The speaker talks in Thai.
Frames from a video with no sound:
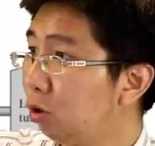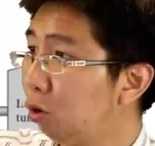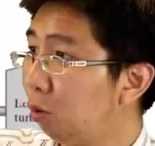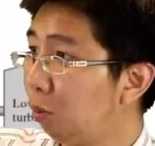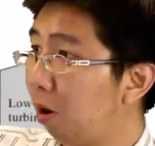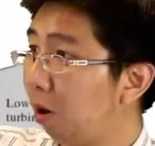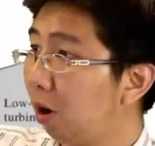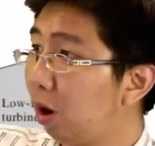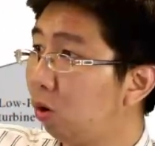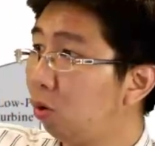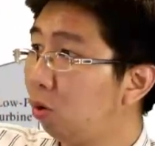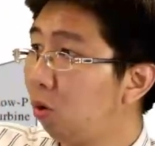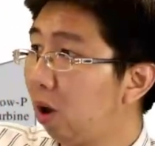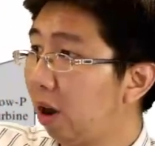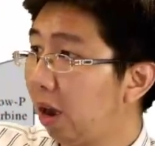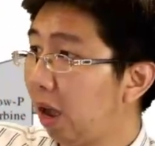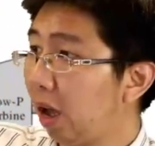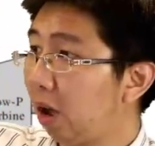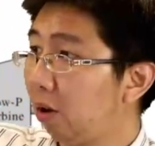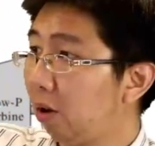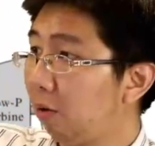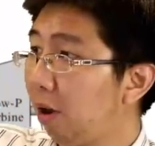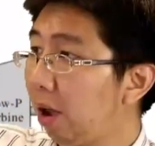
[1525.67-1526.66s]
ราะเรารู้ไง
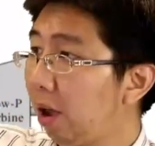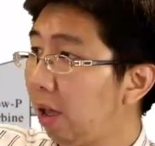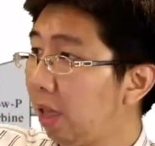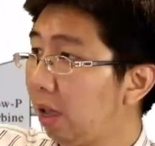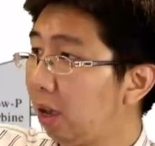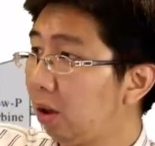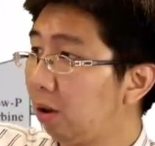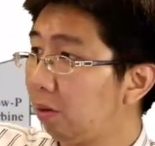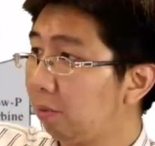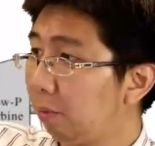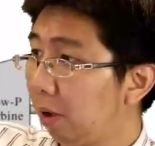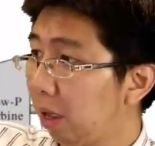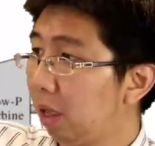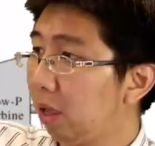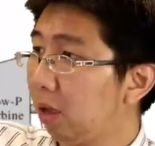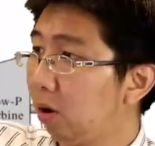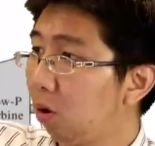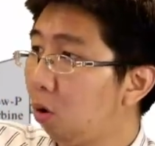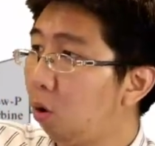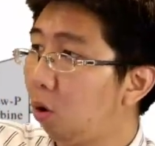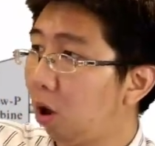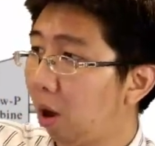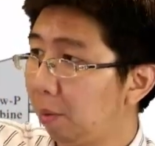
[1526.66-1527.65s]
ว่า x
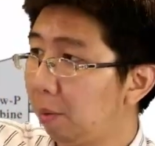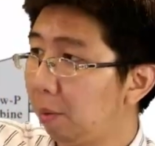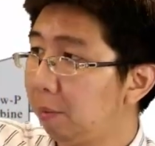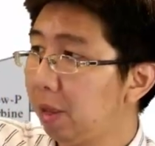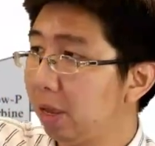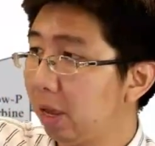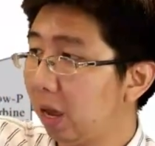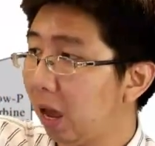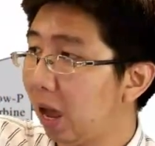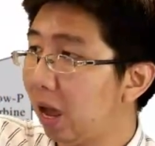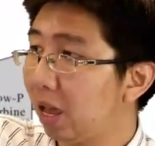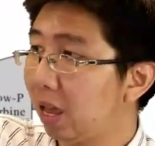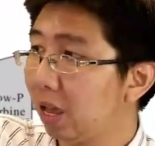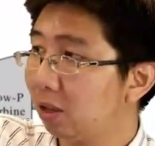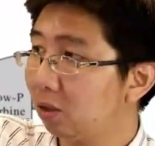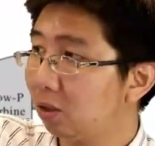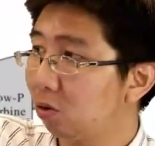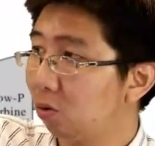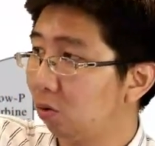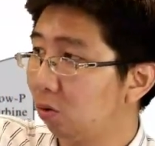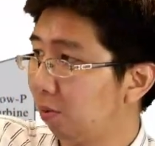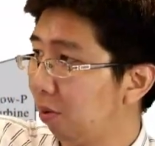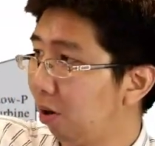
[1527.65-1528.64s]
6อ่ะมันมีค่า x อ
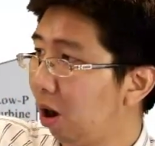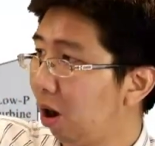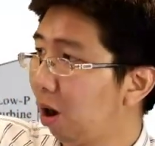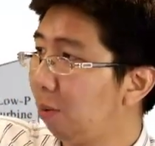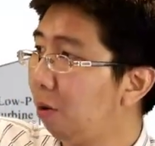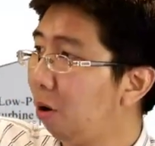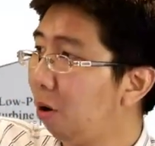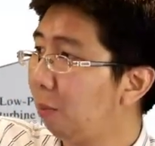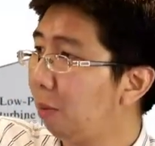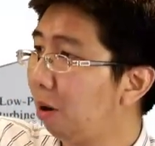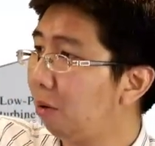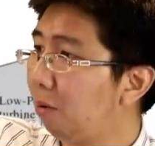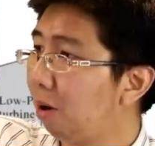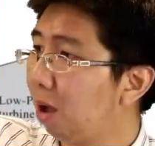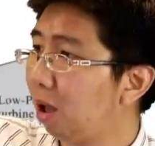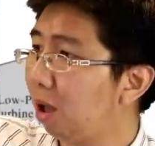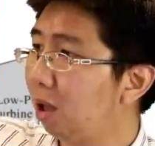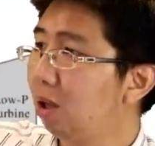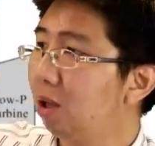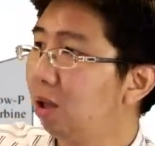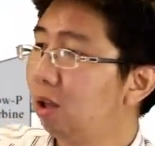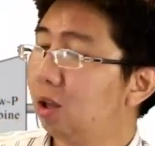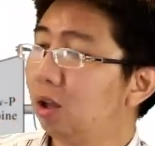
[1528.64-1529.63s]
ยู่ เพราะเขาบอกมาว่า
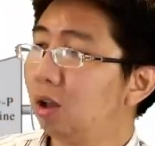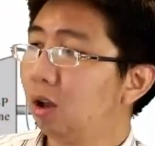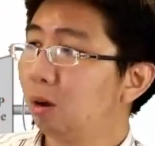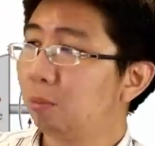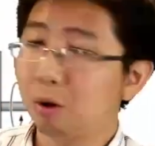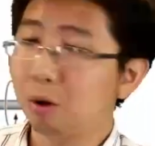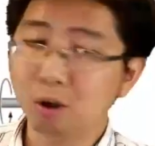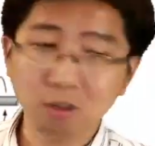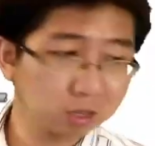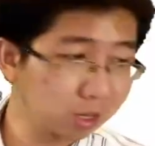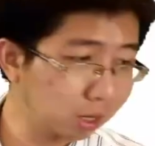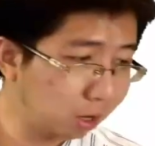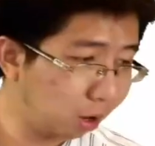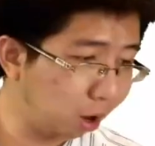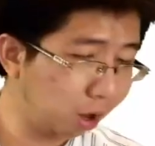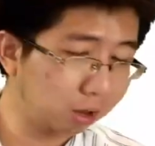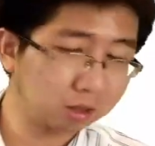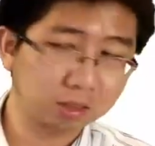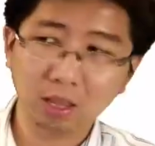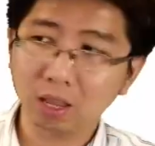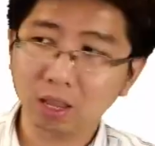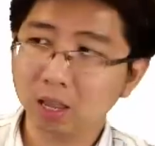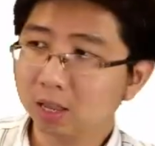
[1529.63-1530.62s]
moisture
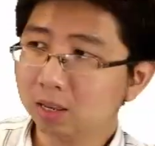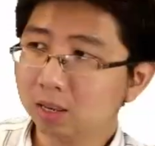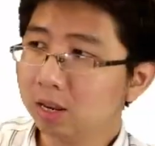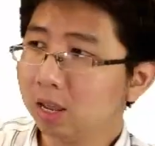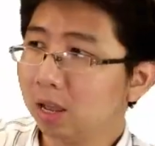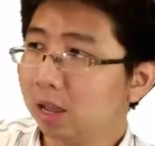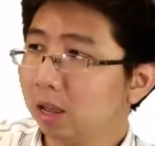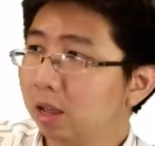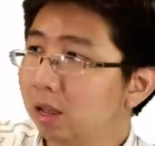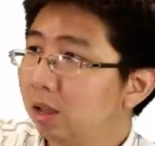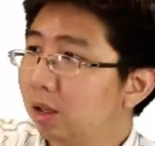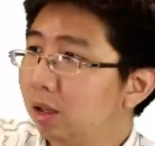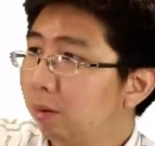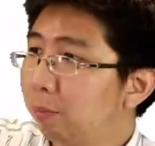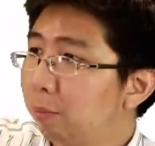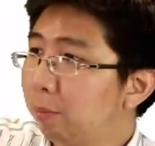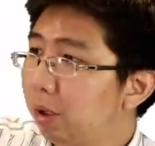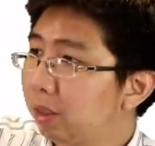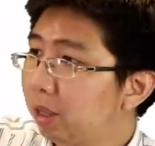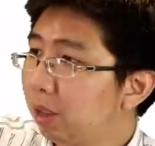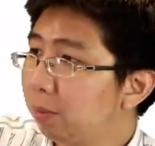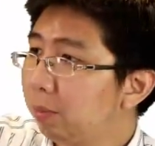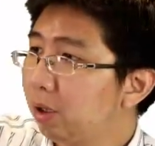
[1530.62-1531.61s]
content เนี่ย
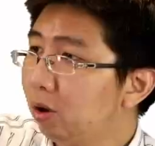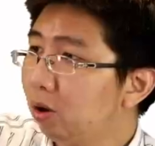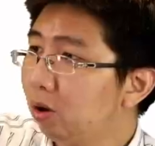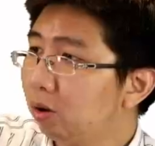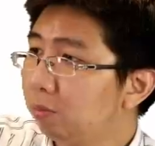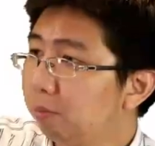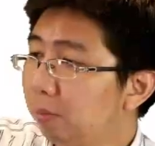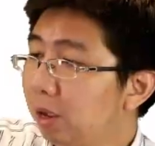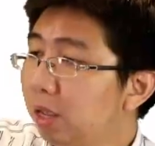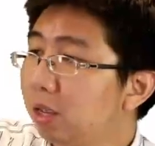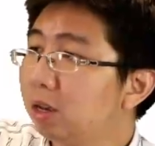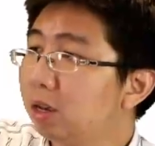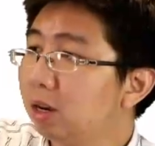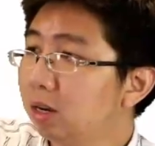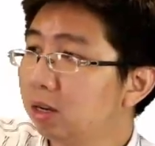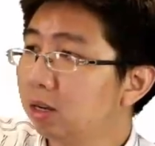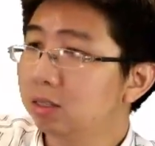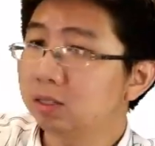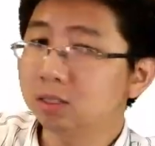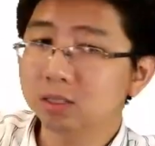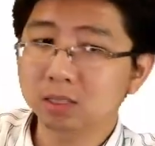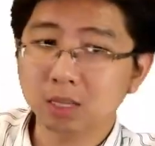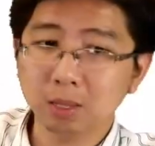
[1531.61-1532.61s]
มันจะไม่ไม่เกิน
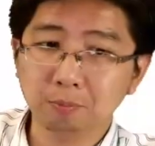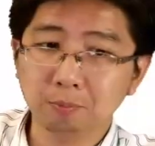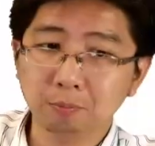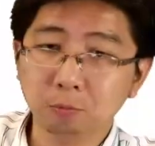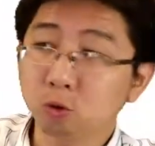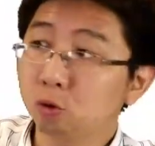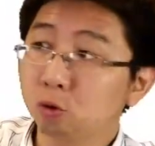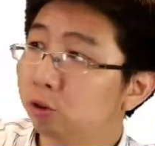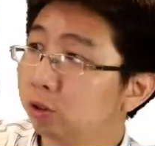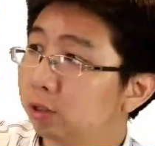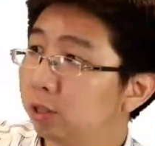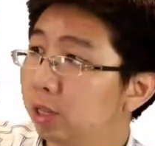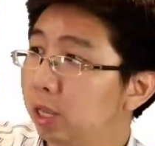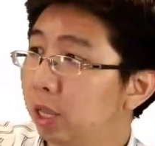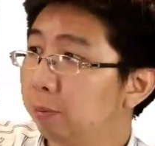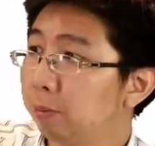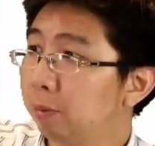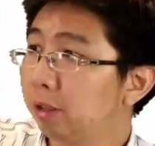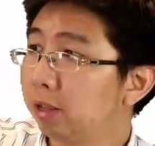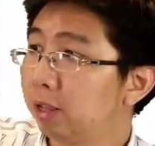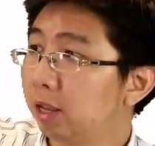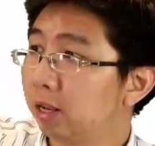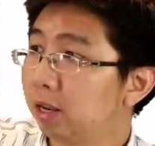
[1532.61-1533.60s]

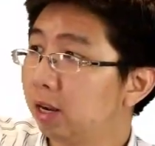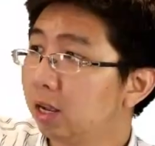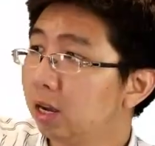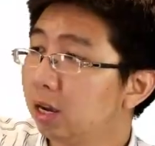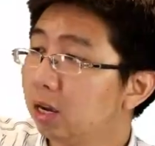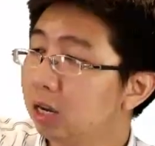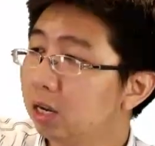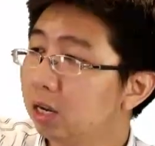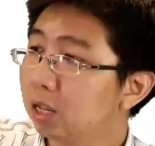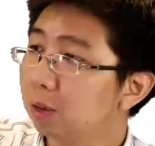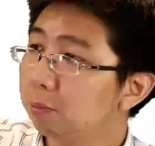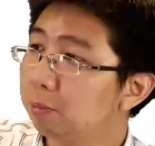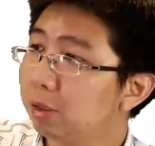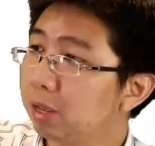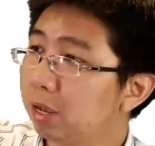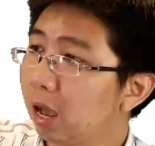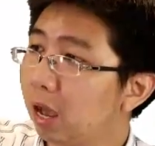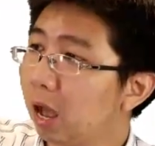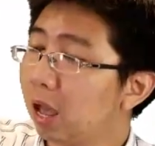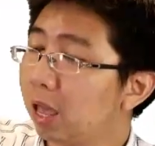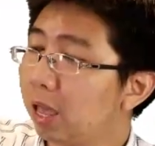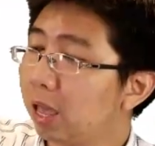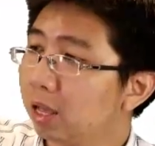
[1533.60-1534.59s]
10.4%หรือคือจะมี
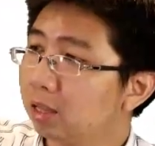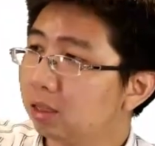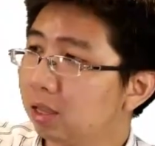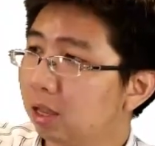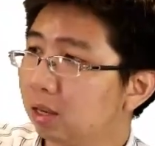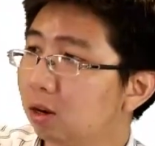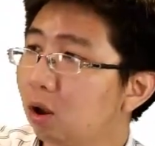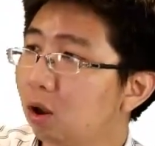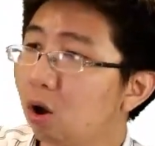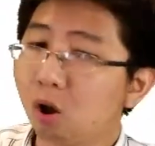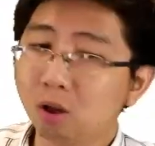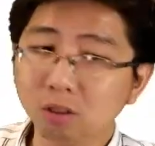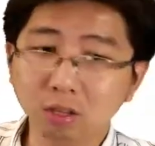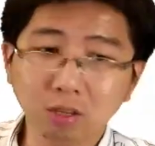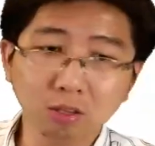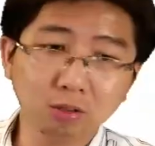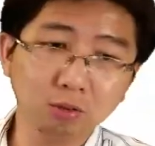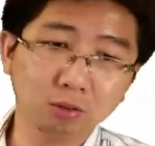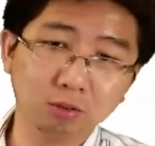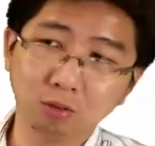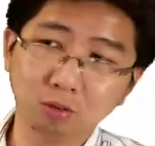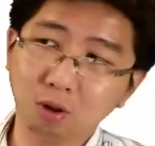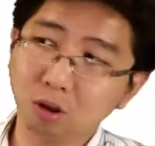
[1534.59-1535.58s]
ค่า x เนี่ย น้อยที่
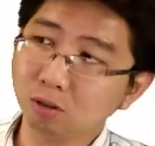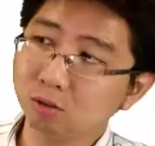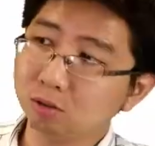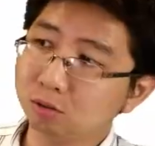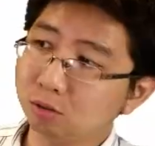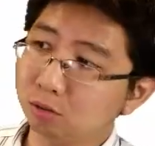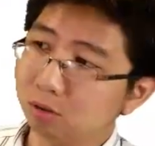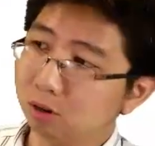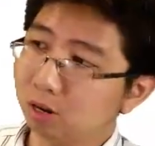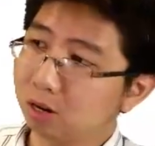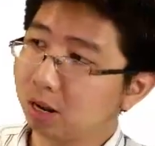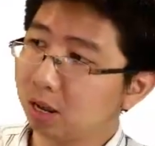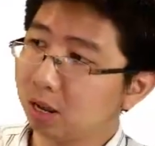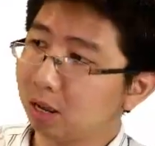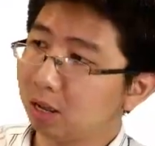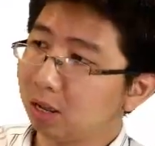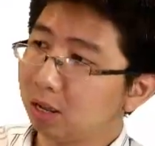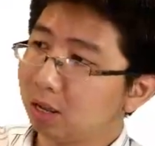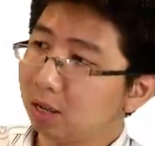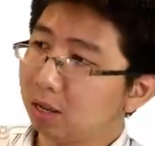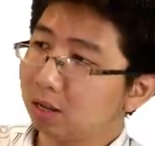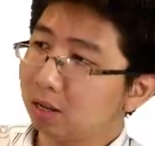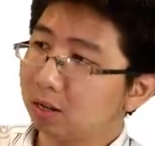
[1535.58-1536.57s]
สุดน้อยที่สุดเลย เนี่ย
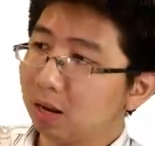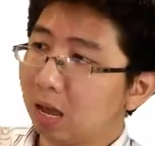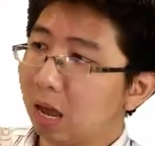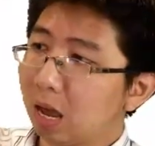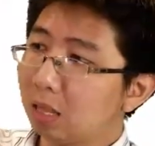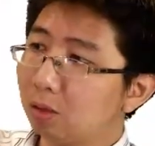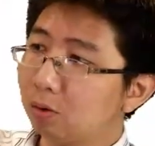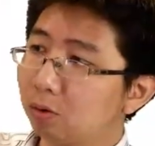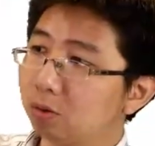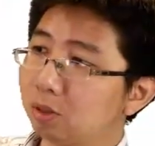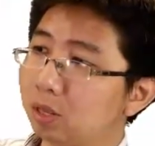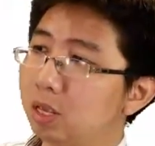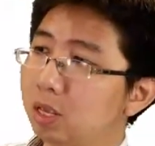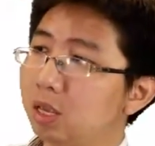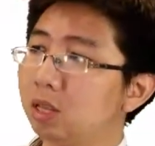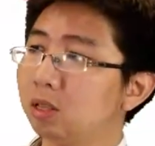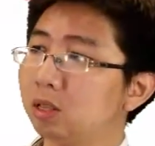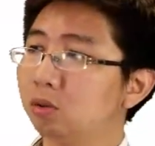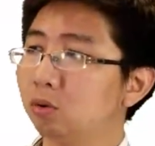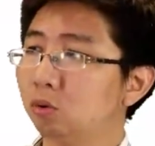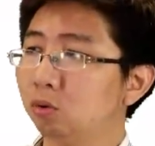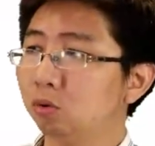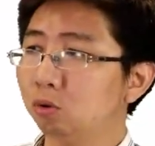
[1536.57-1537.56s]
ได้อยู่ที่
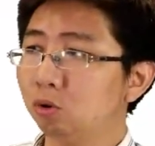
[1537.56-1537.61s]
0.896